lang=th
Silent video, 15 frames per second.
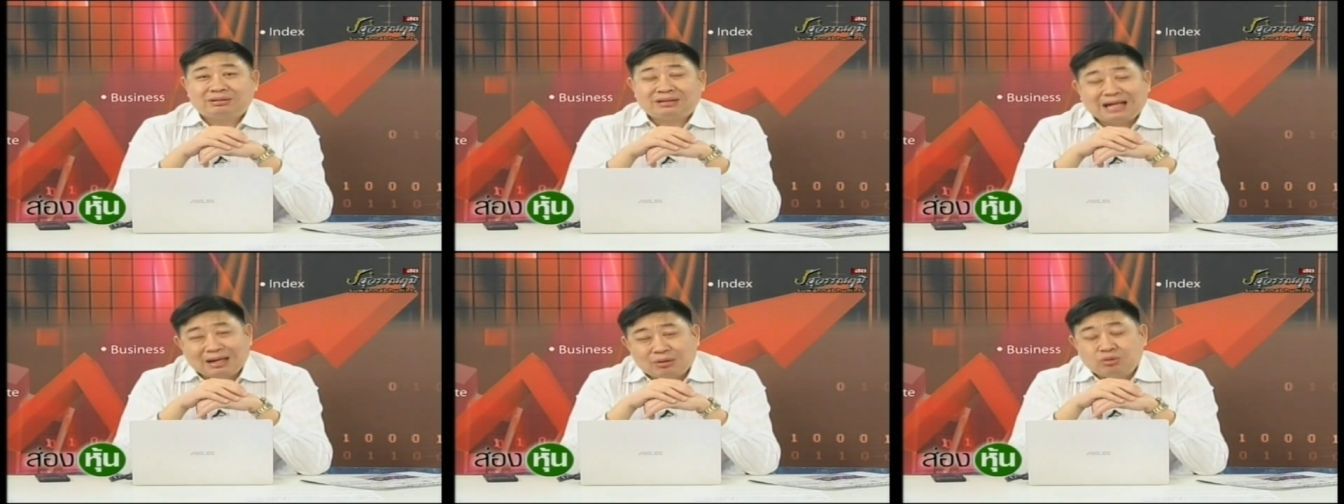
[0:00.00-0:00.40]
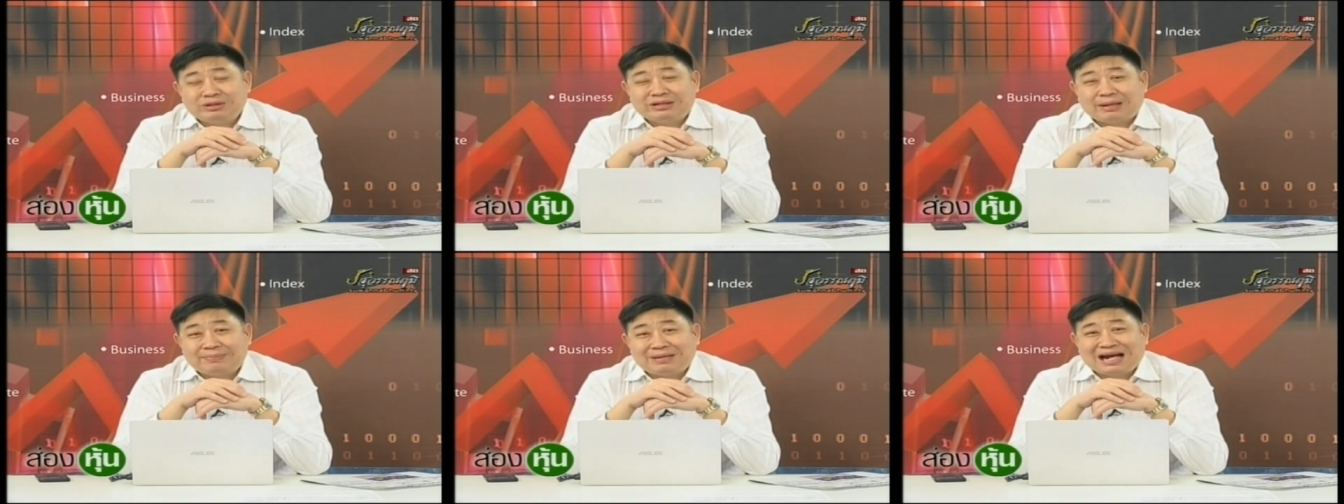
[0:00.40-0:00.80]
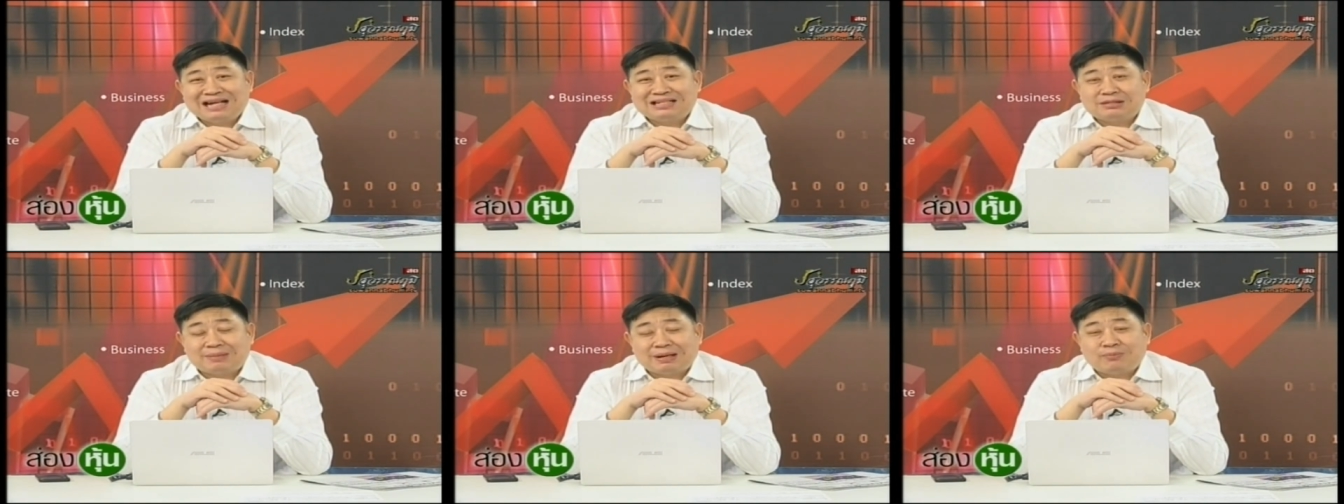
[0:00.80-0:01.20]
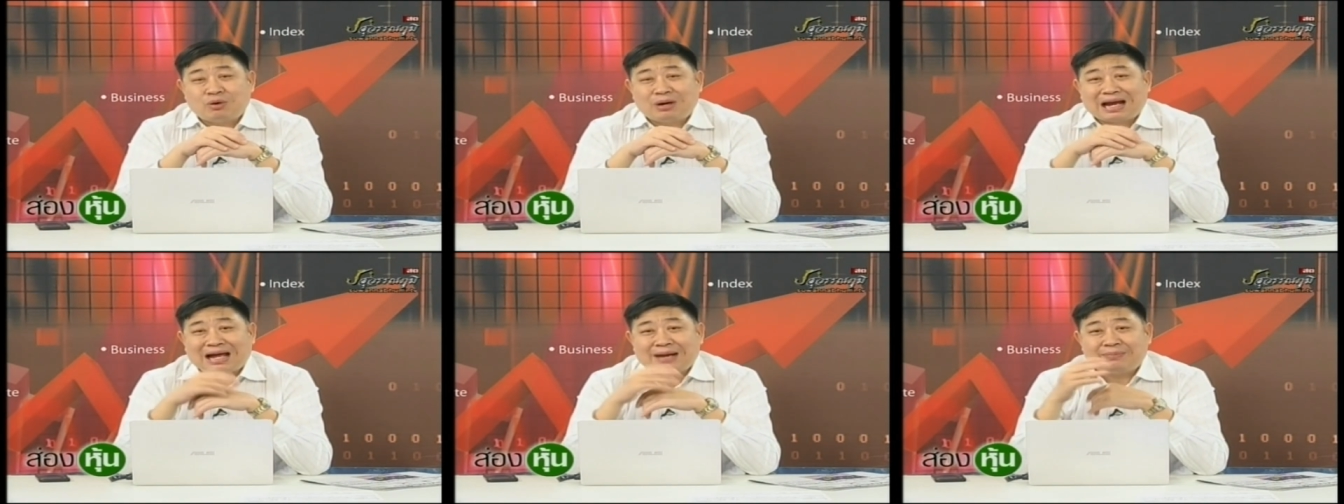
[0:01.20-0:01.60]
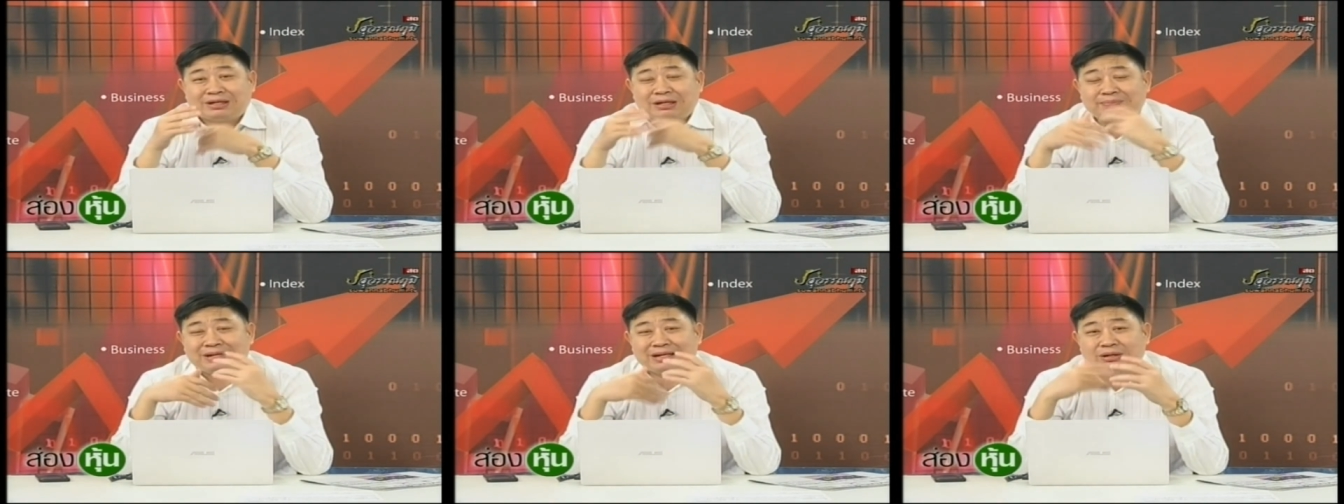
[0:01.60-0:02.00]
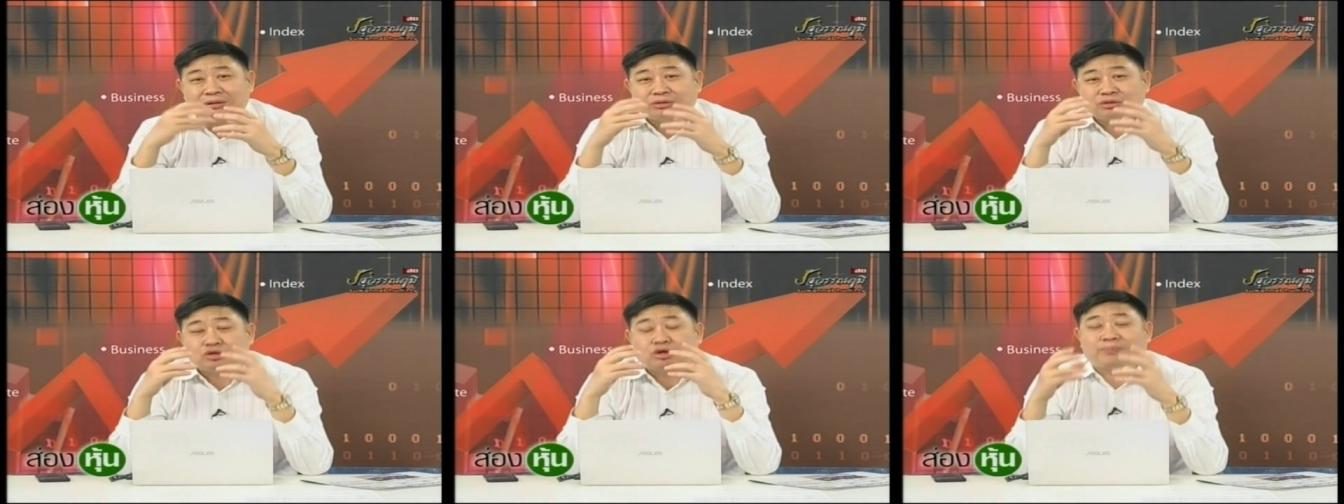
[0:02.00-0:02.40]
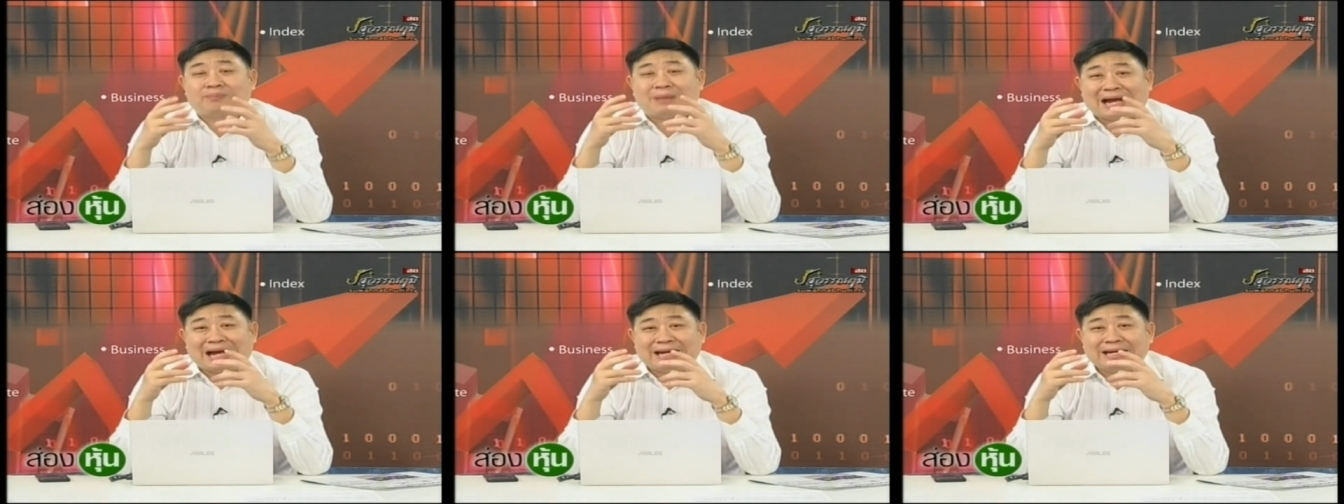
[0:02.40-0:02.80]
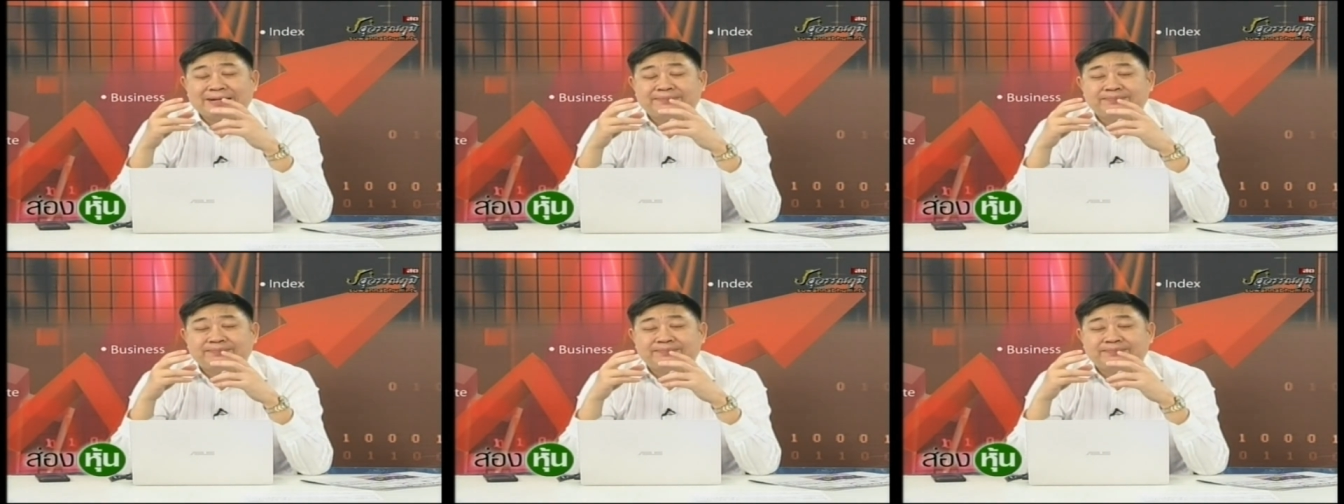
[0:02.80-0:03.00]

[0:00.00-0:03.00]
ถ้าคุณจำได้สมัยโบราณมันจะมีจดหมาย